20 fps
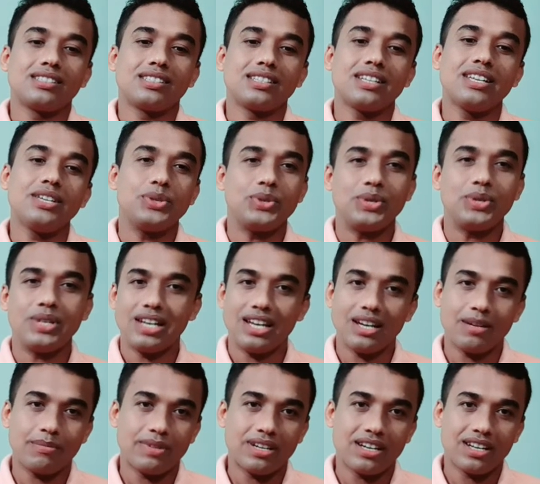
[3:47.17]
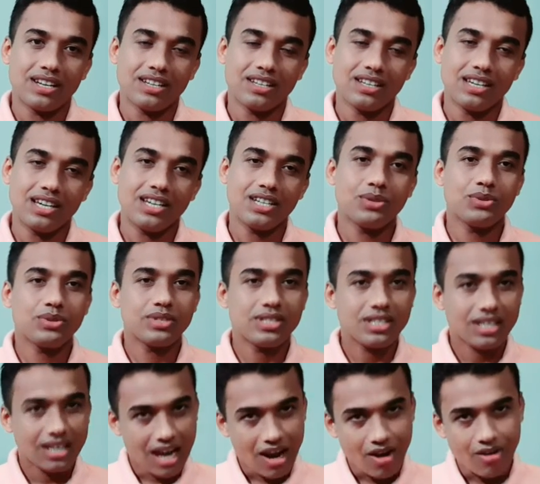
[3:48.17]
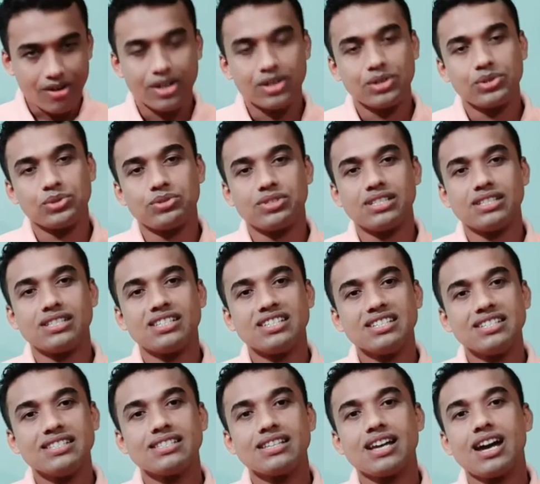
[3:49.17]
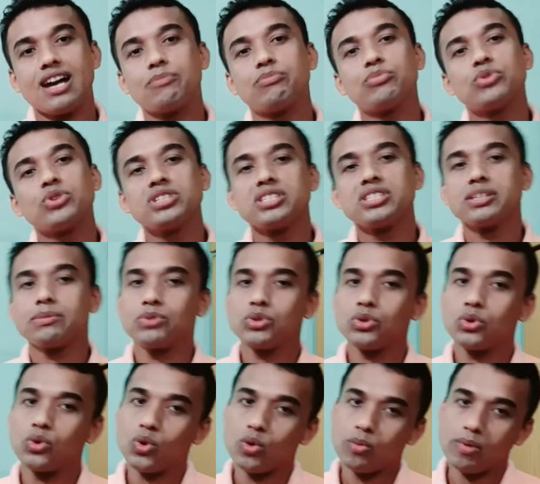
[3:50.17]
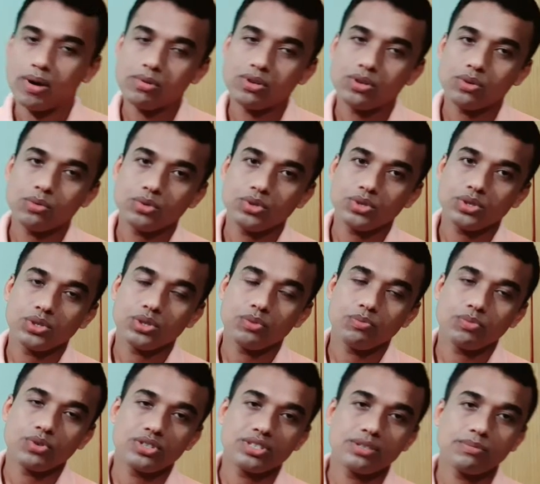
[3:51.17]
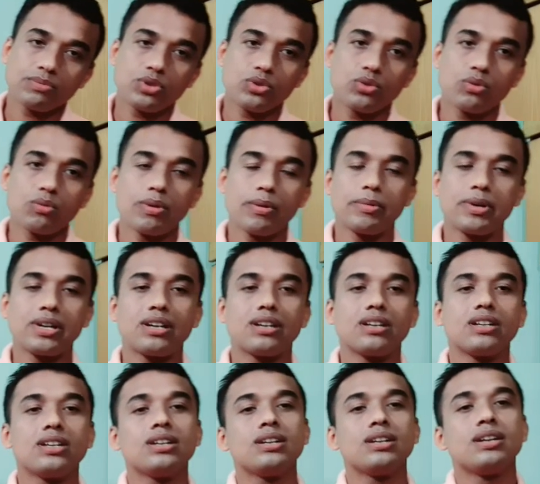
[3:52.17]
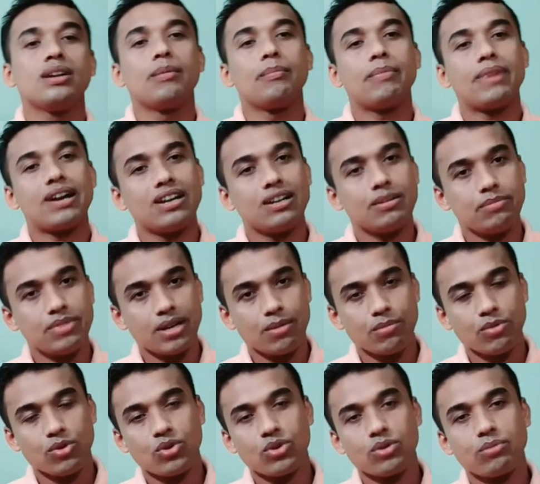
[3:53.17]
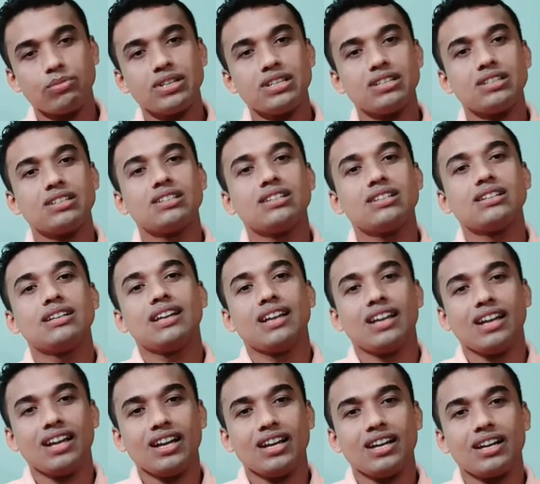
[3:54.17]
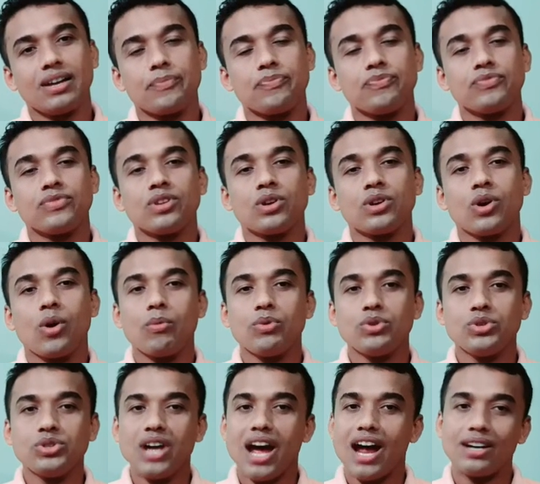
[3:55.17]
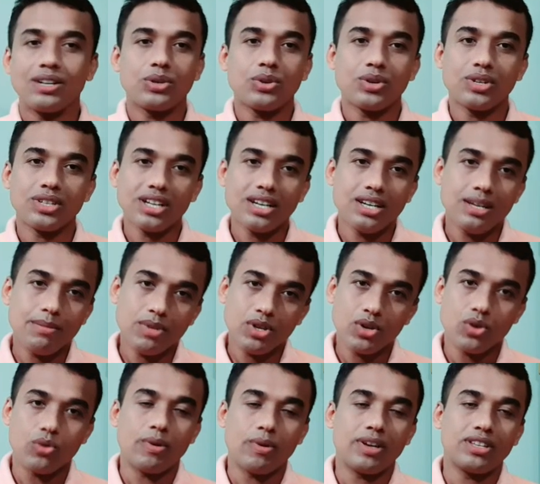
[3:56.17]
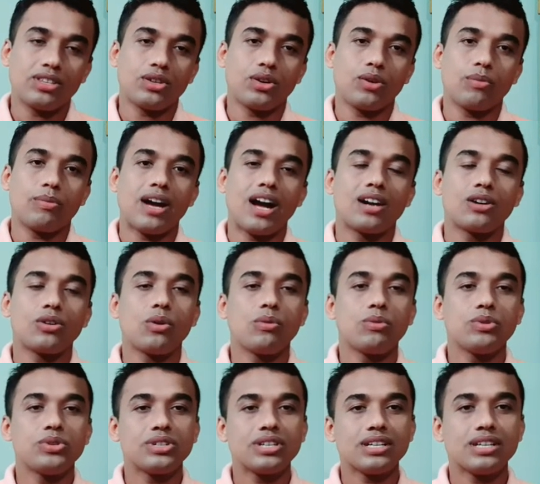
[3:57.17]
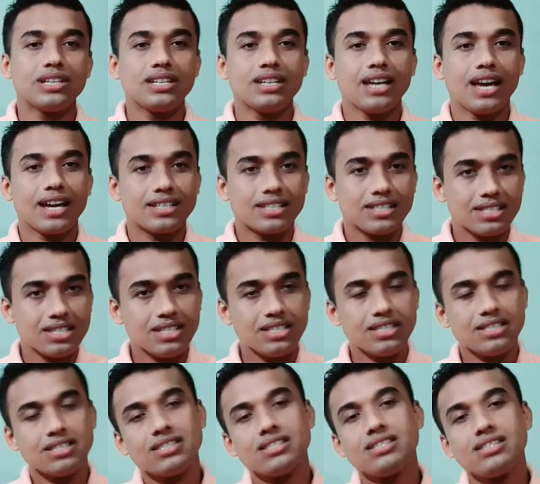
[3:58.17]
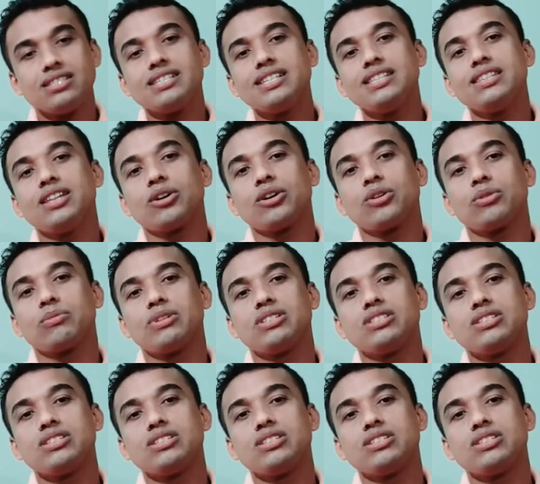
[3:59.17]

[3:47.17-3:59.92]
কিছুই লাগবে না এটা হচ্ছে খাওয়ার রুটিন ঠিক আছে আর পর্যাপ্ত ঘুমাবেন অবশ্যই পর্যাপ্ত ঘুমাবেন পারলে ব্যায়াম করবেন হ্যাঁ অবশ্যই আট ঘন্টা নিম্নে ঘুমাইতে হবে আর অবশ্যই একটা জিনিস চিন্তা করবেন যে